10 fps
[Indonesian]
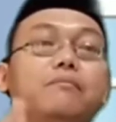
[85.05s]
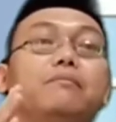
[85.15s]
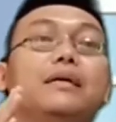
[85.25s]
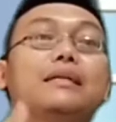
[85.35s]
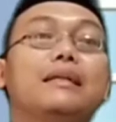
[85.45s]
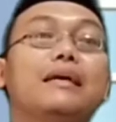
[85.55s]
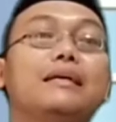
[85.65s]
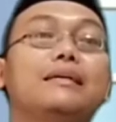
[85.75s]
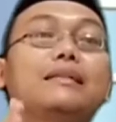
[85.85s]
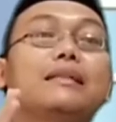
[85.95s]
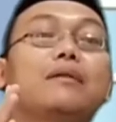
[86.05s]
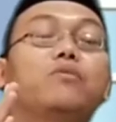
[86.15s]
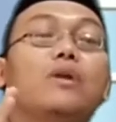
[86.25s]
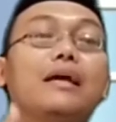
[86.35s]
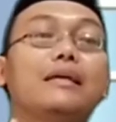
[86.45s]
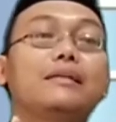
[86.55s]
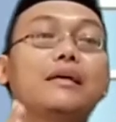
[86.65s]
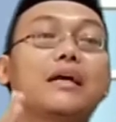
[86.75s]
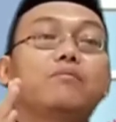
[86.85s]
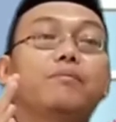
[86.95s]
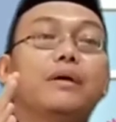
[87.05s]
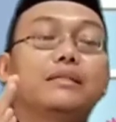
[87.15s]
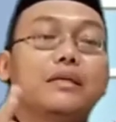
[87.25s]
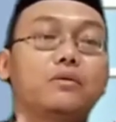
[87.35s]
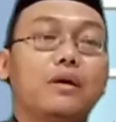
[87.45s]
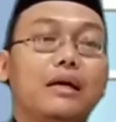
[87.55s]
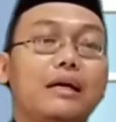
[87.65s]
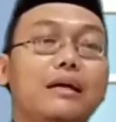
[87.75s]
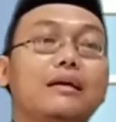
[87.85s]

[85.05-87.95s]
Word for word: marilah kita mulai dengan membaca doa